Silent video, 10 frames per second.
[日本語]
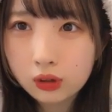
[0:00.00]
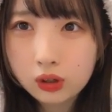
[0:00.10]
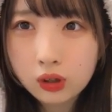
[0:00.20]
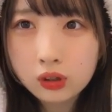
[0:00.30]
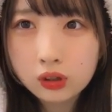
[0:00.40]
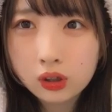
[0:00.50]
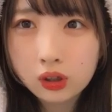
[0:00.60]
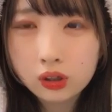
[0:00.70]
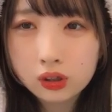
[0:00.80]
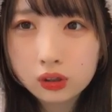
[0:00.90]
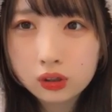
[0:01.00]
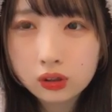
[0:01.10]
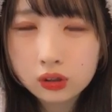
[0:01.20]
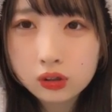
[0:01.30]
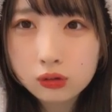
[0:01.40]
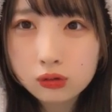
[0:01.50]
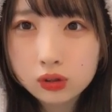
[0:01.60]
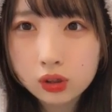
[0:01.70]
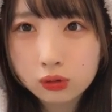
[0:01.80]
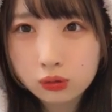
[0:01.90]
わかんないハ
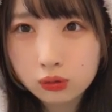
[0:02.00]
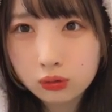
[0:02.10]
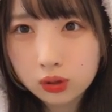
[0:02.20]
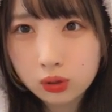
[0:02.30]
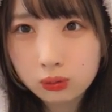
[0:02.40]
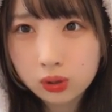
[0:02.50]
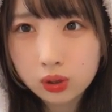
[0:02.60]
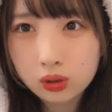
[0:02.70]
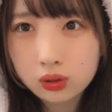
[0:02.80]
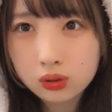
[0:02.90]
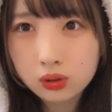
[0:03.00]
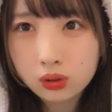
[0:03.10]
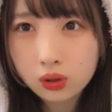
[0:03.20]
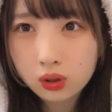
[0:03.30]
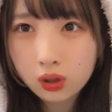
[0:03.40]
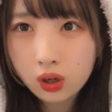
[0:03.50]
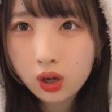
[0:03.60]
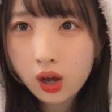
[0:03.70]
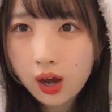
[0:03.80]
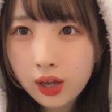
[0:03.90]
タゴンさんのうどんが食べたいです
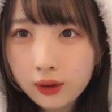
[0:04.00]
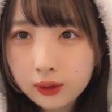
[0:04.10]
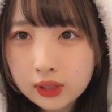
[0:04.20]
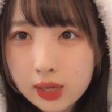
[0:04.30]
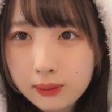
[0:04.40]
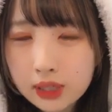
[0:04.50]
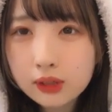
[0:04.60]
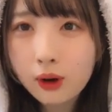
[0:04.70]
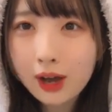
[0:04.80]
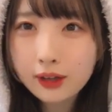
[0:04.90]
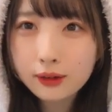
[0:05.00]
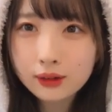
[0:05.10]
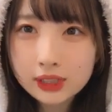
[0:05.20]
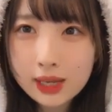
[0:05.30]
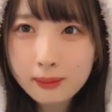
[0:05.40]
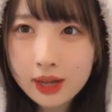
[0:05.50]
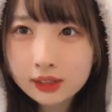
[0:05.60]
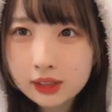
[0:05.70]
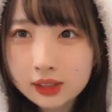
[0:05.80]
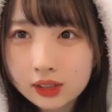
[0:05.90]
おはようございますおはようござい
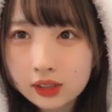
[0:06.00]
ます